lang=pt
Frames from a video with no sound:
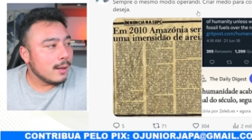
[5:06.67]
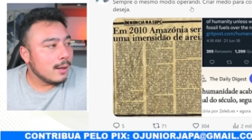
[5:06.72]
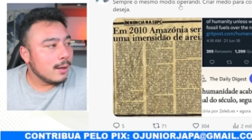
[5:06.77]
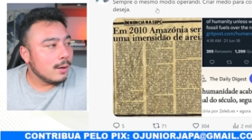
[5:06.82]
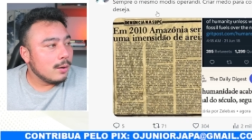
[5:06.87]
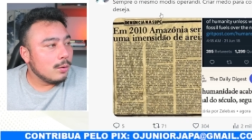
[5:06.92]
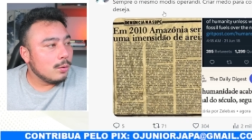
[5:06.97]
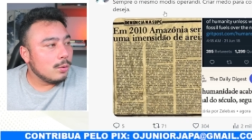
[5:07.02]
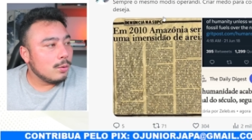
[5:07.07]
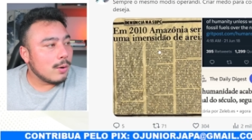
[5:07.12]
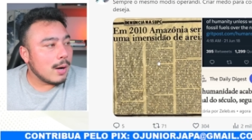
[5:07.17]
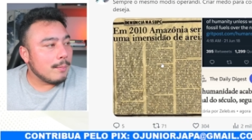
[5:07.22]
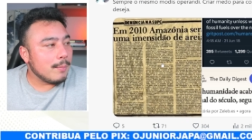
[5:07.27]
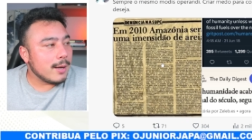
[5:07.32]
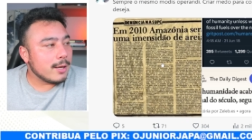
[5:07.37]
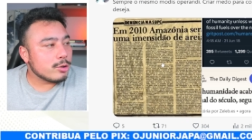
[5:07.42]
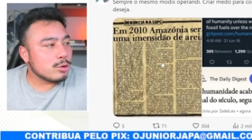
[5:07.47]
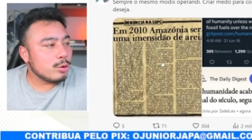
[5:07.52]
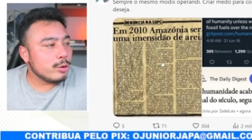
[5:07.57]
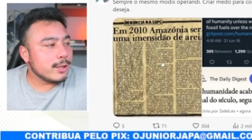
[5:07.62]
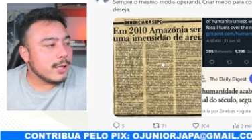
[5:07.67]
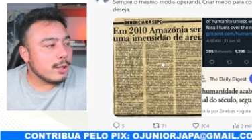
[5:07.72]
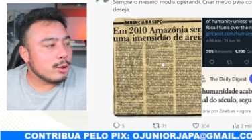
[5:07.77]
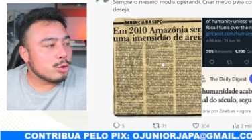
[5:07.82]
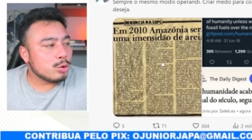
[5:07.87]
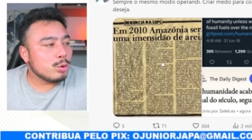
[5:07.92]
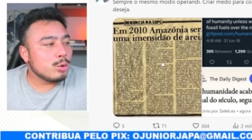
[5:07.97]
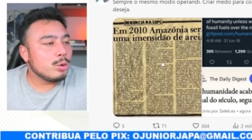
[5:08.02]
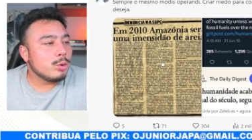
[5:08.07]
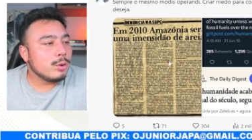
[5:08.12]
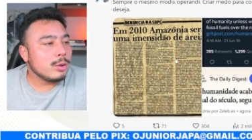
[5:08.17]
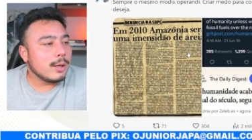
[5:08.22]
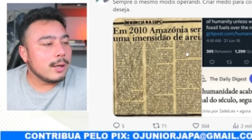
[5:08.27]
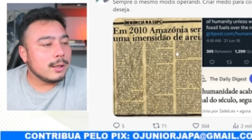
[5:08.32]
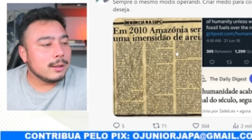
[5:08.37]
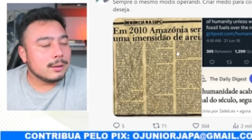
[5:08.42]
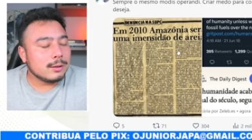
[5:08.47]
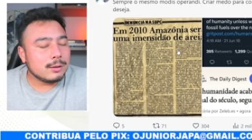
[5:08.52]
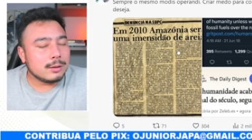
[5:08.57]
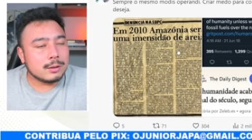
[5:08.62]
O Amazônia Azul
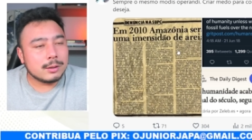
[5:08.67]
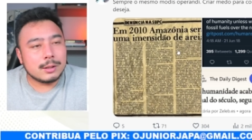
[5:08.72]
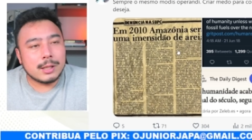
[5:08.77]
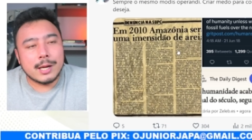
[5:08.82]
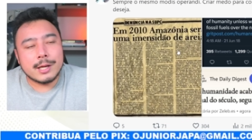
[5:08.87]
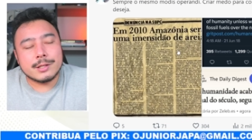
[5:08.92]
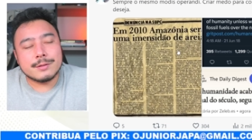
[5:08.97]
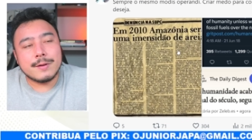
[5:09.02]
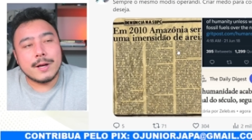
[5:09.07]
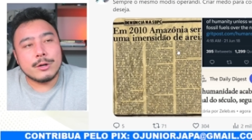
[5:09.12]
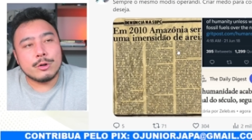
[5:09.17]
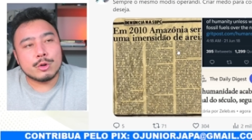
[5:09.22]
traz vários